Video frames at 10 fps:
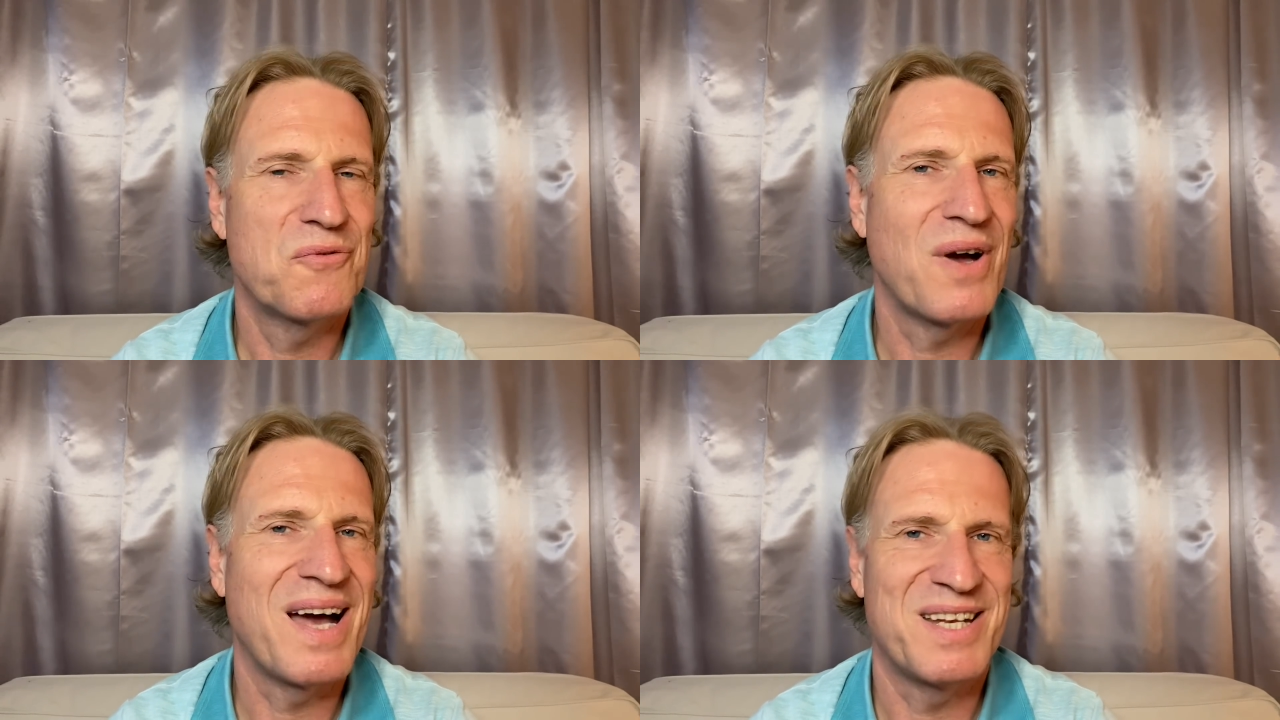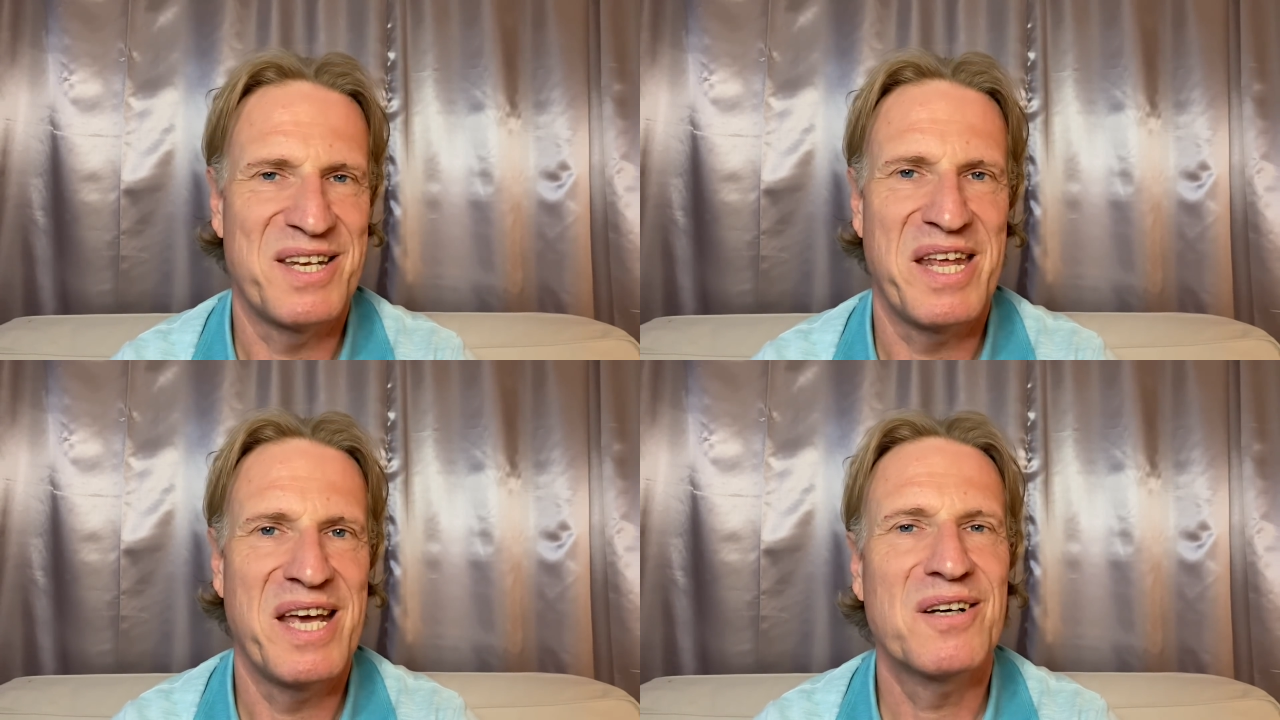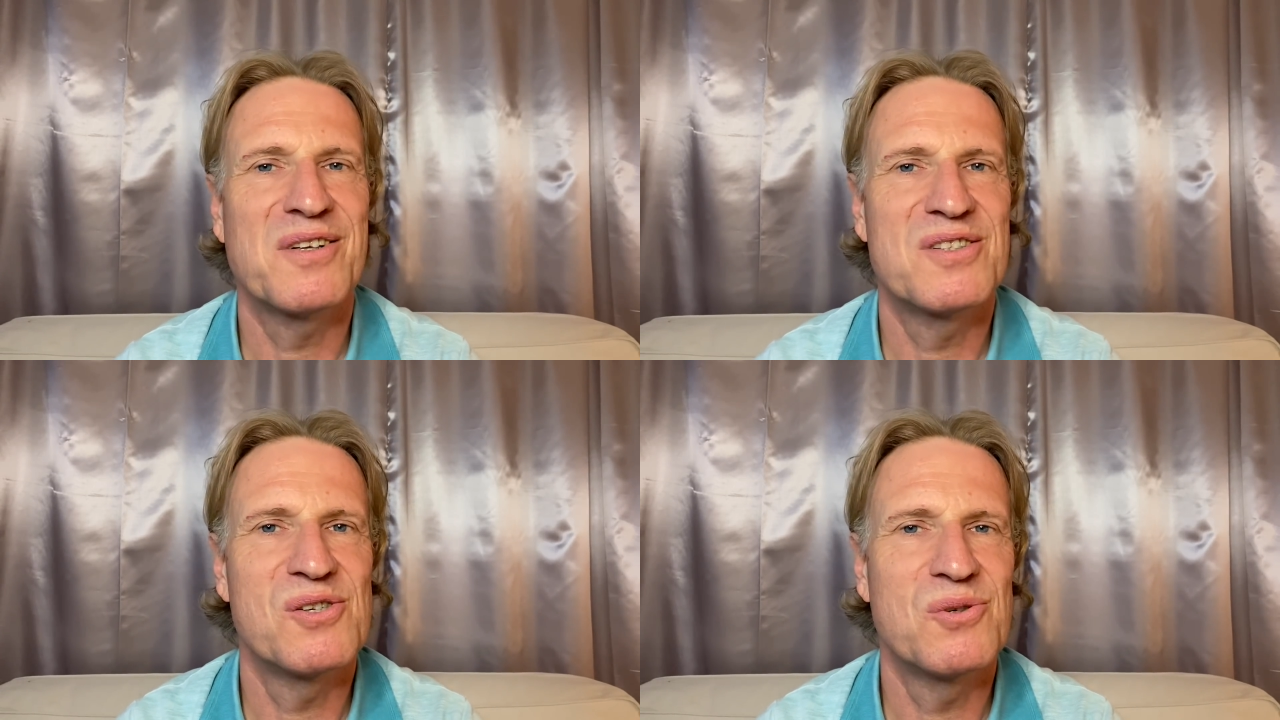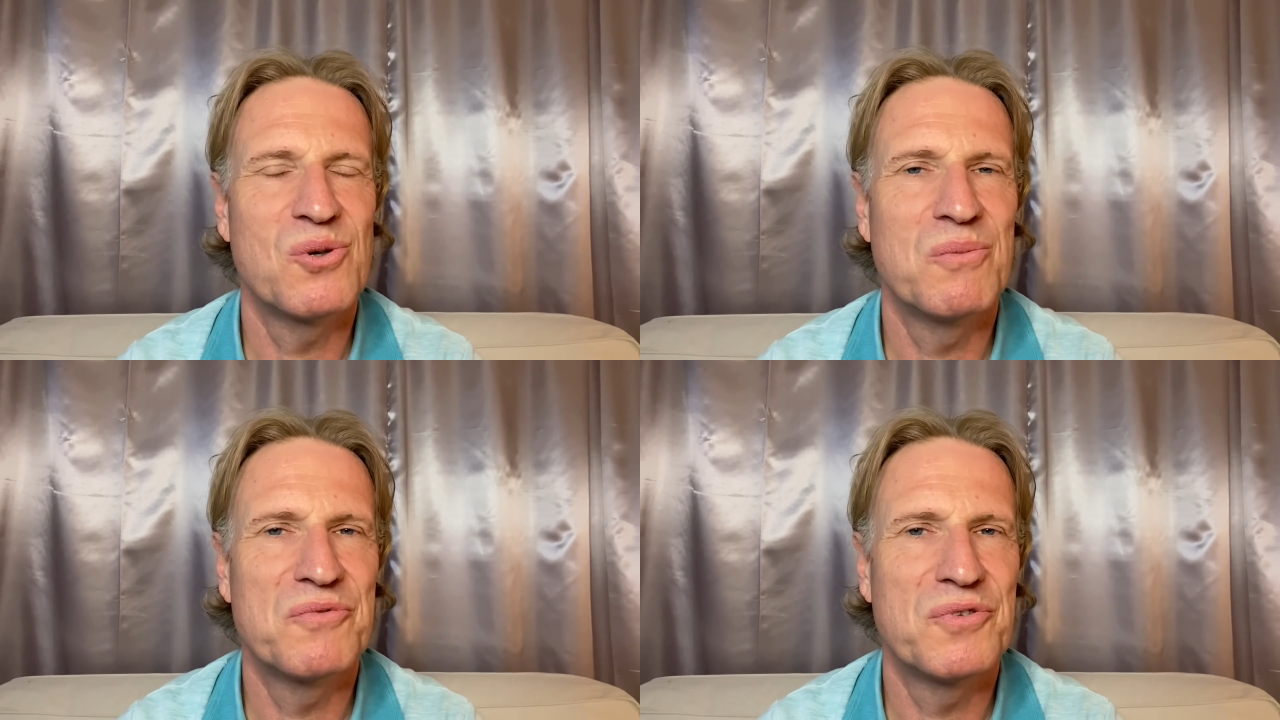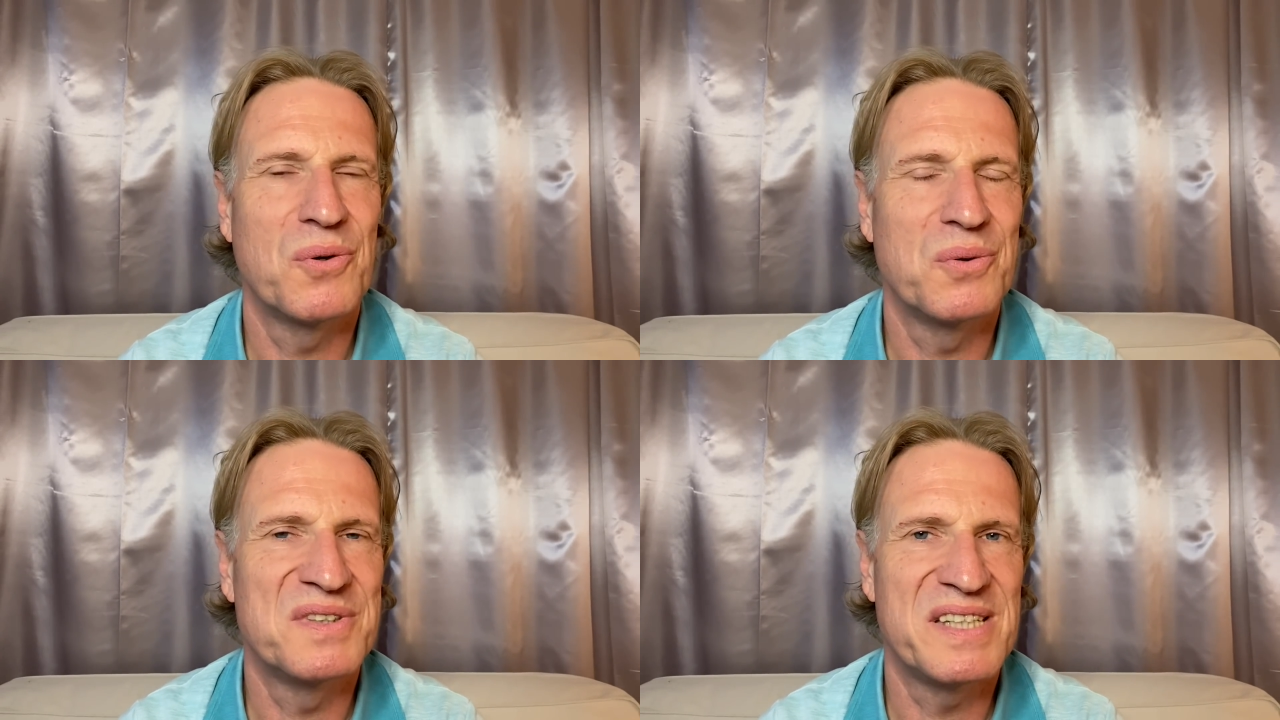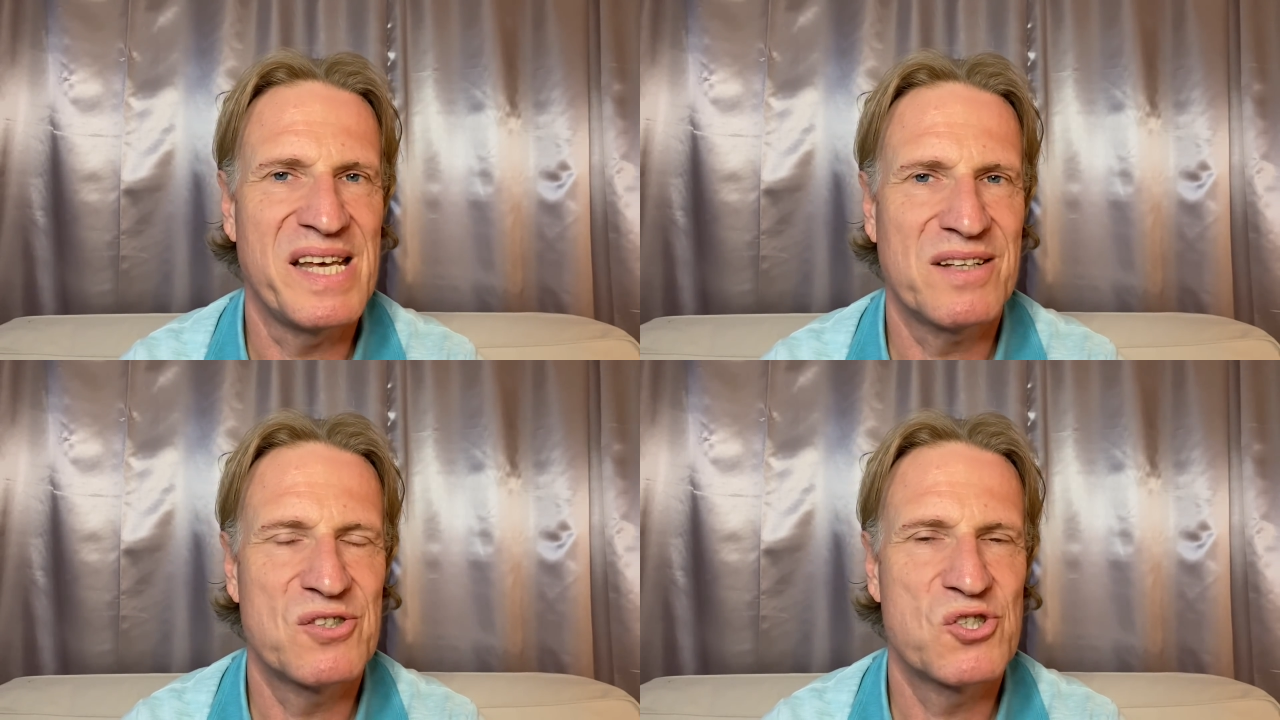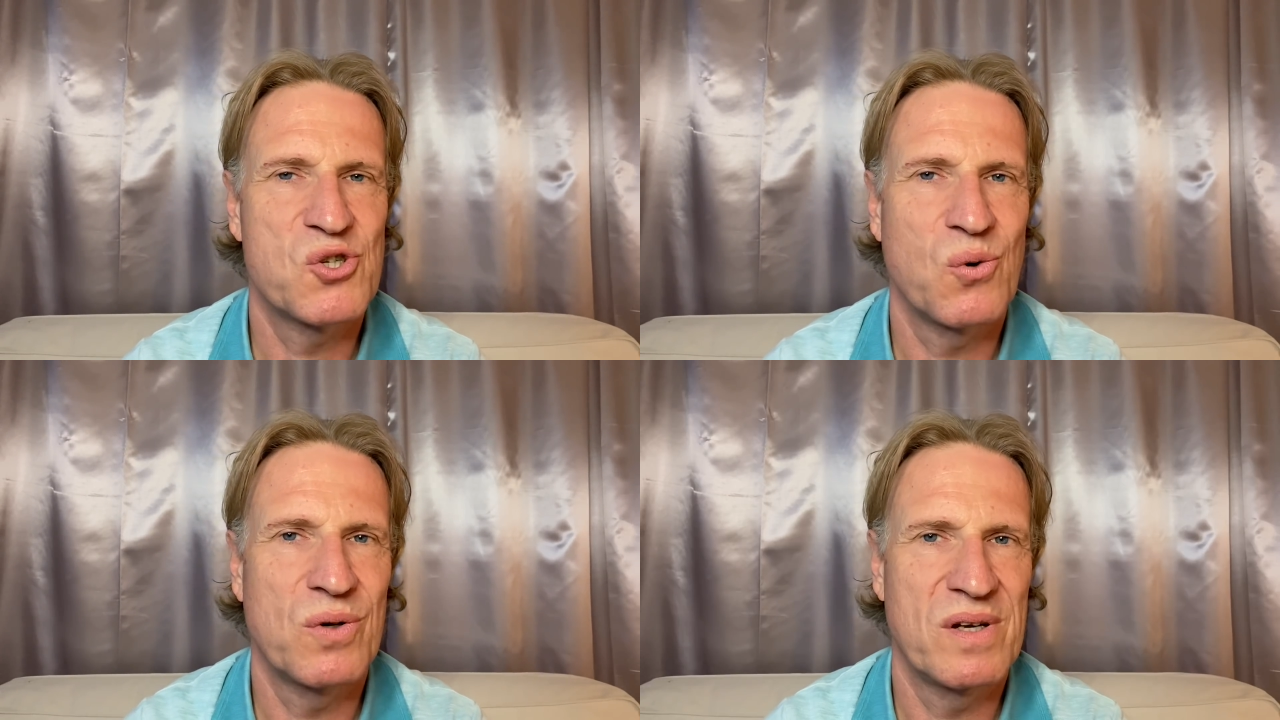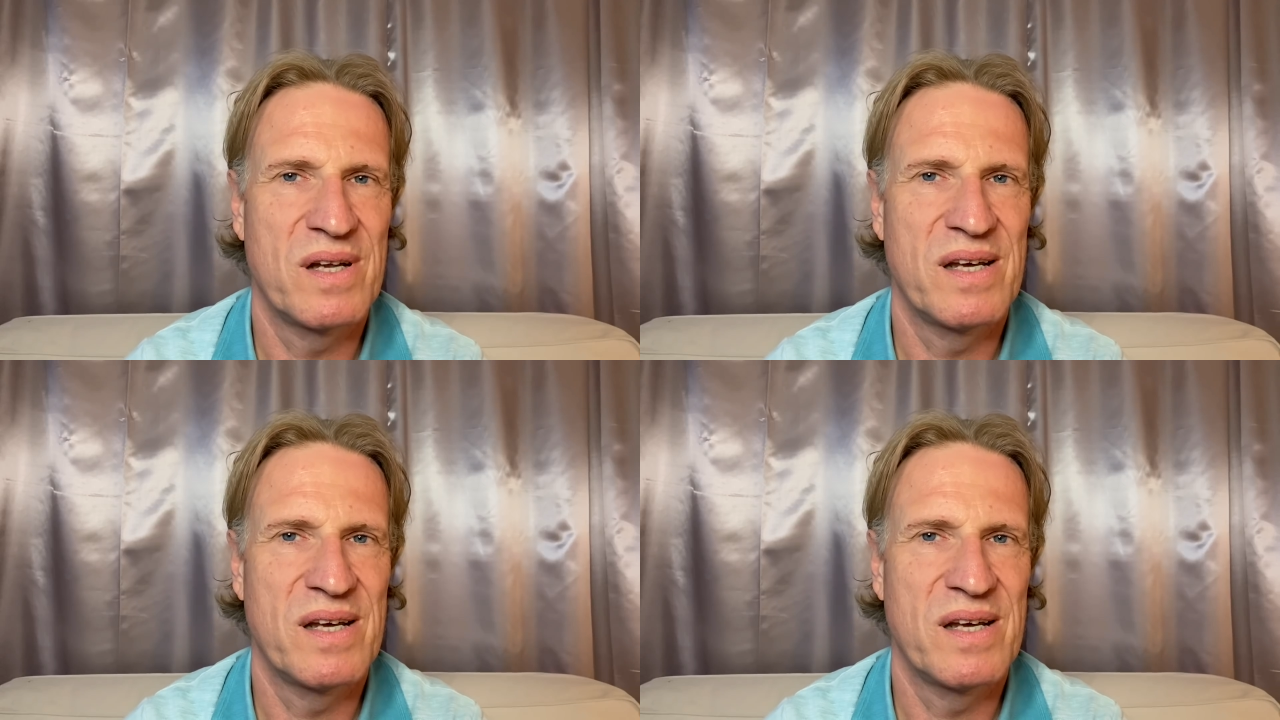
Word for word: eine nähere Zukunft für uns jetzt schon